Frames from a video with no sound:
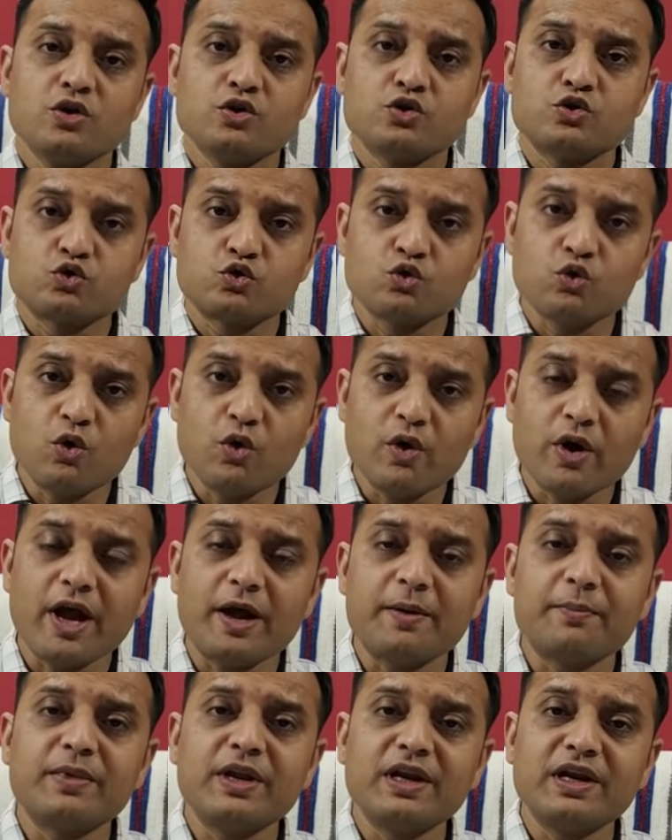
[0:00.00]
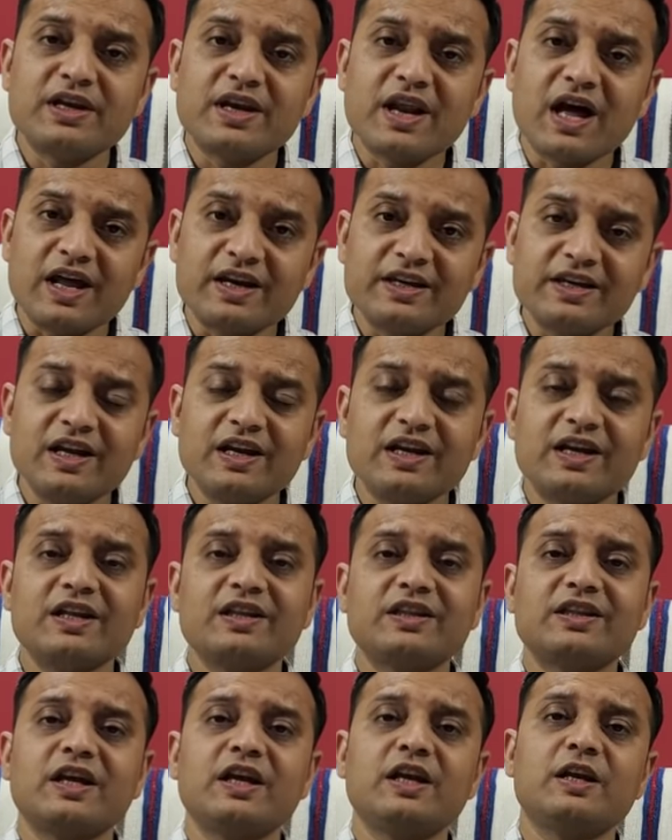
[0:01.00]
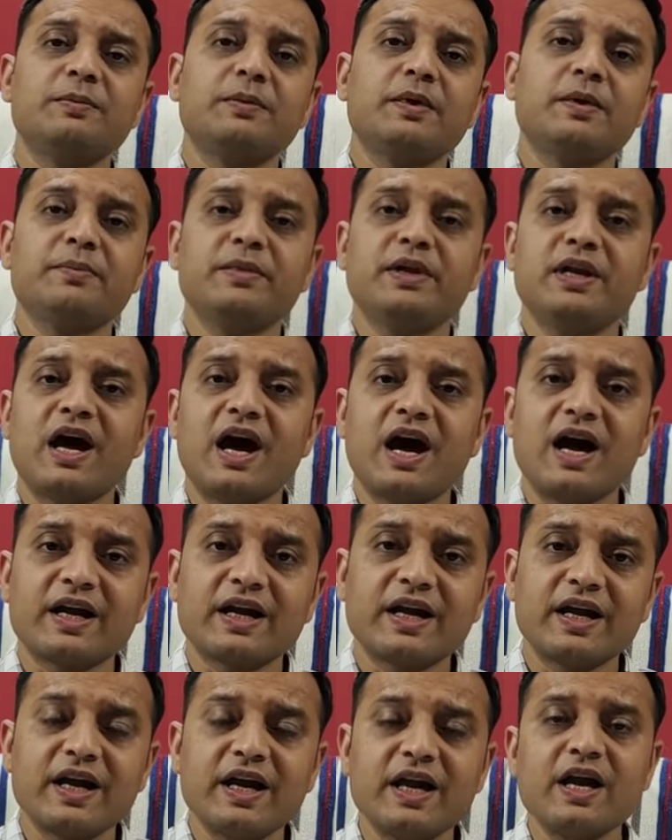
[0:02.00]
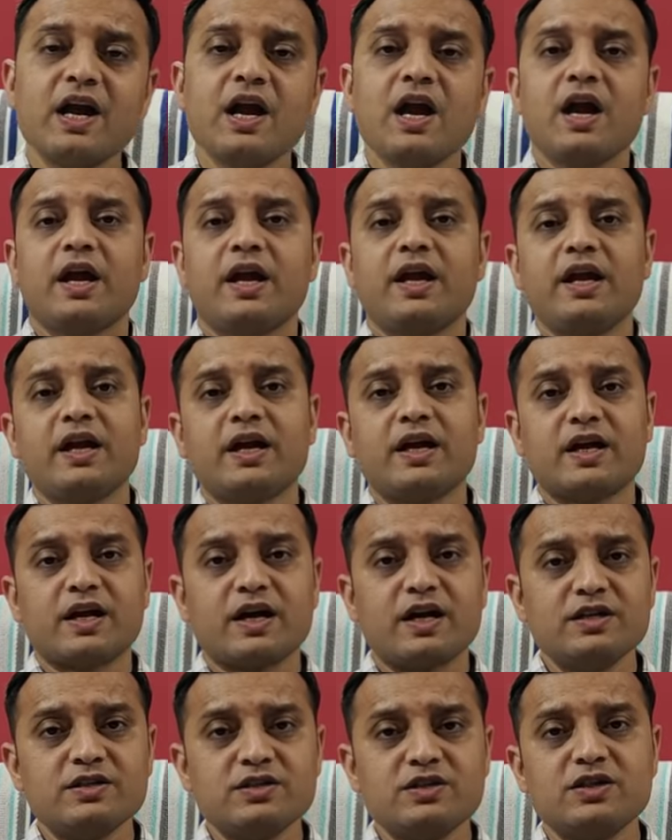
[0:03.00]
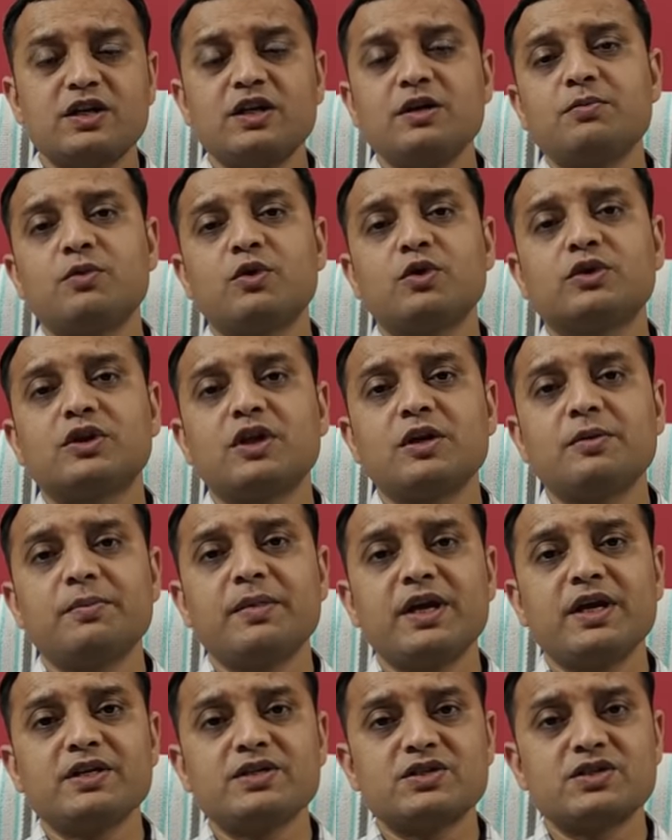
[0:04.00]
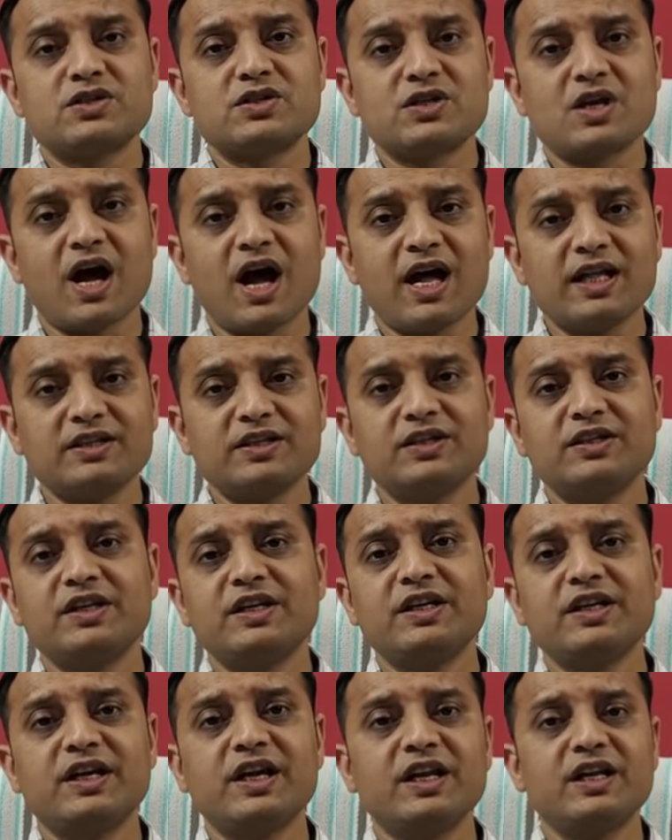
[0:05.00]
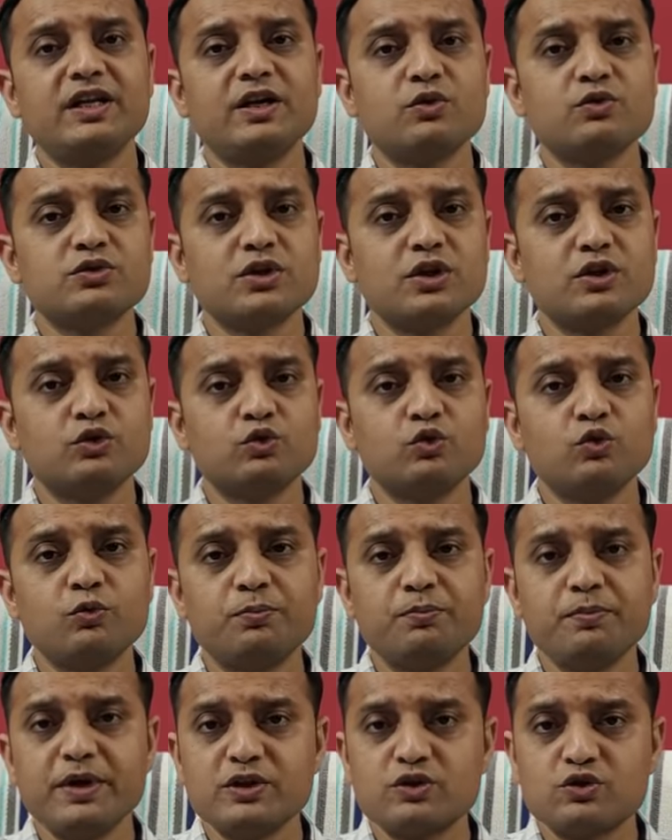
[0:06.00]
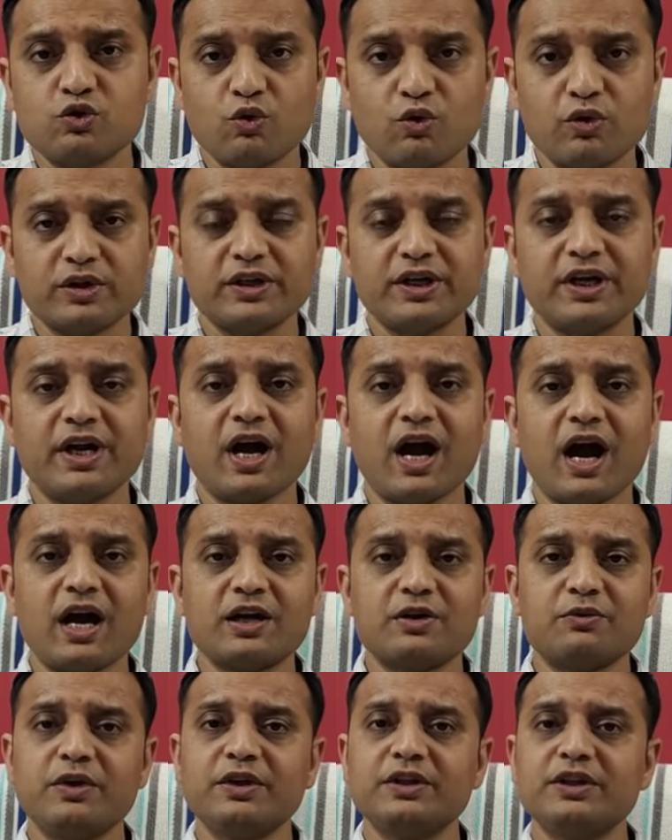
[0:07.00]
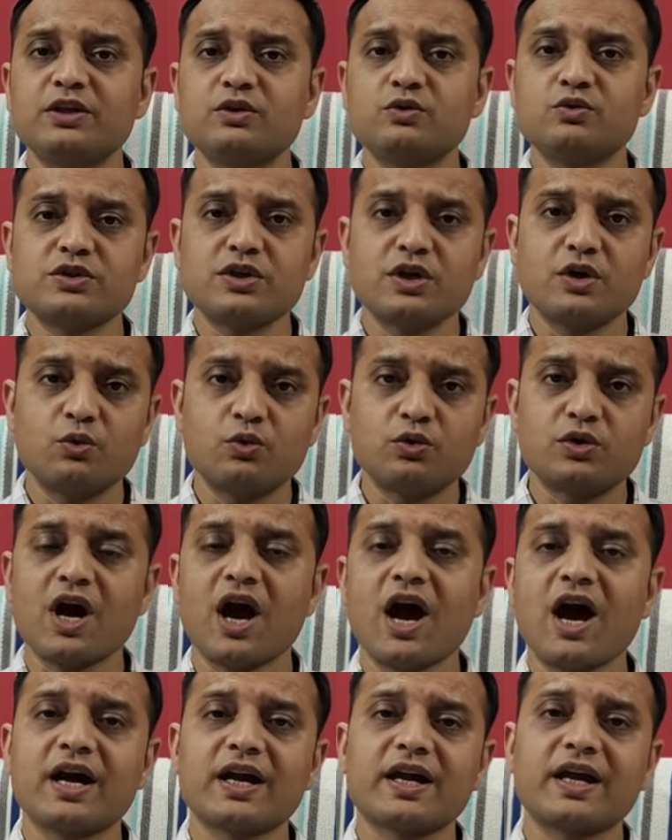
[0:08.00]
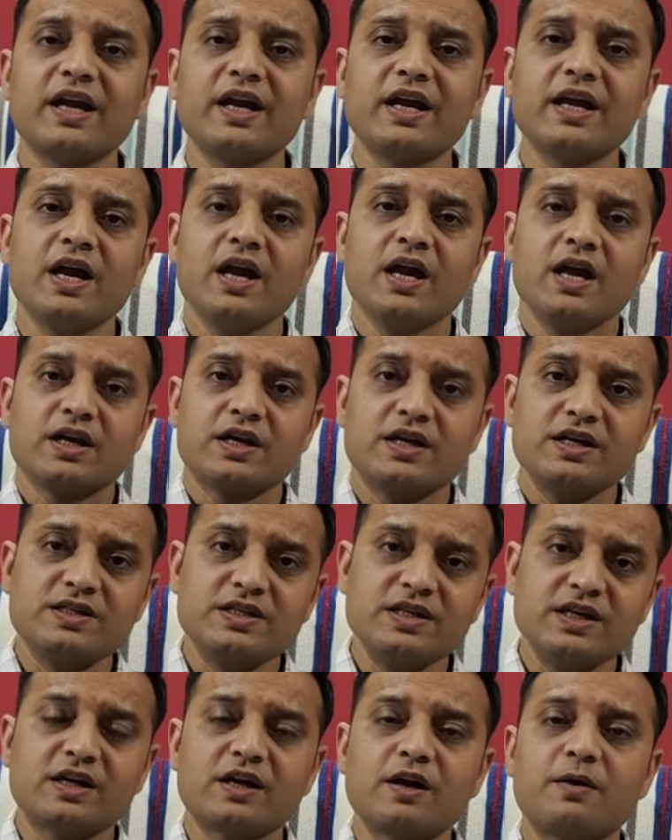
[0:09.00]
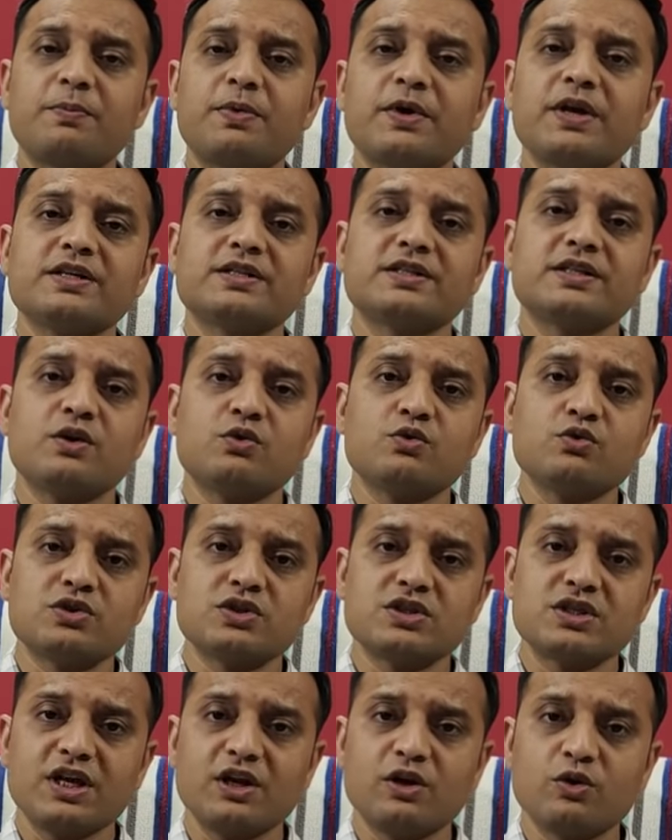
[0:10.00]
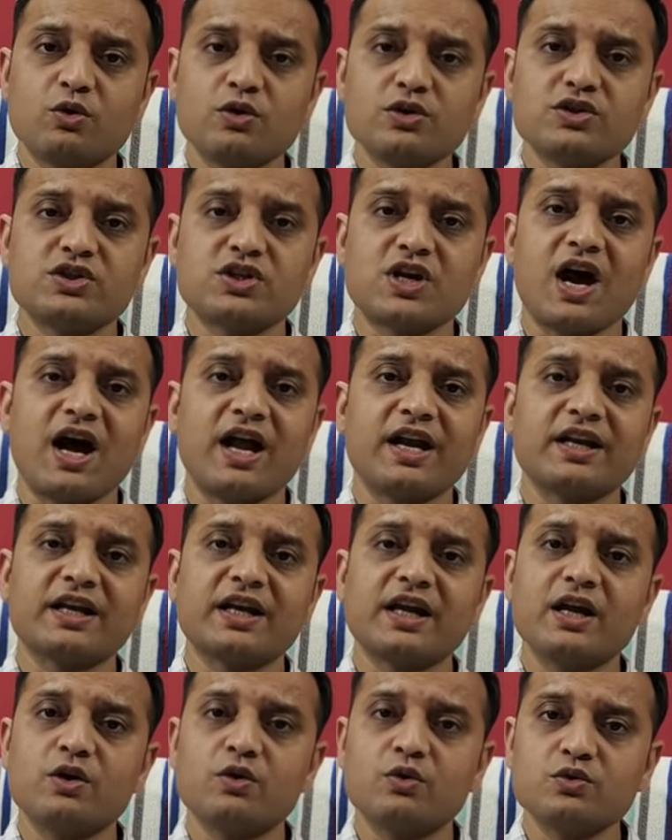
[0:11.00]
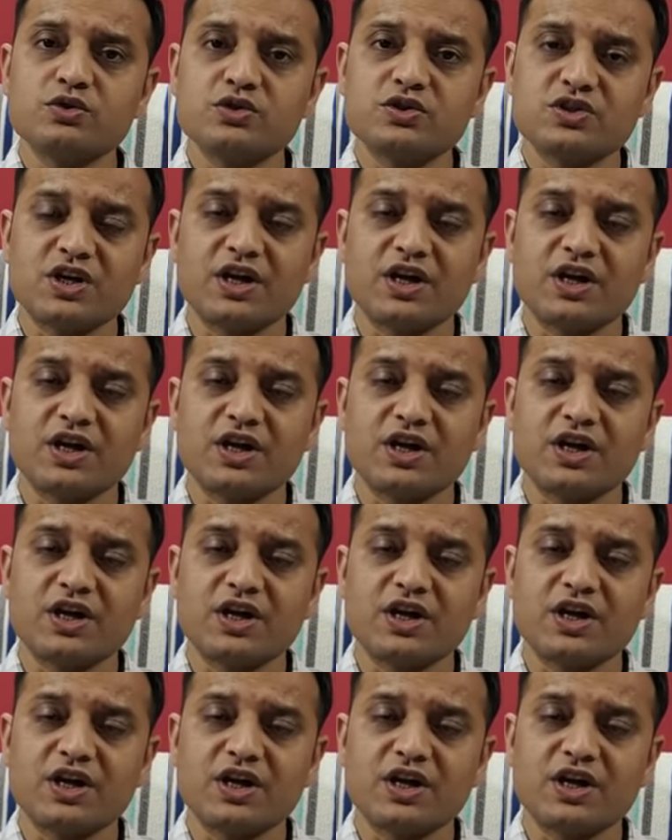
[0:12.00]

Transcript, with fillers: 100 एम नारियल के तेल में मिला के एक कंच की बोतल में सात दिन के लिए उसे धूप में छोड़ दे आठवें दिन उसे उठा के किसी कपड़े से उस तेल को छान के उस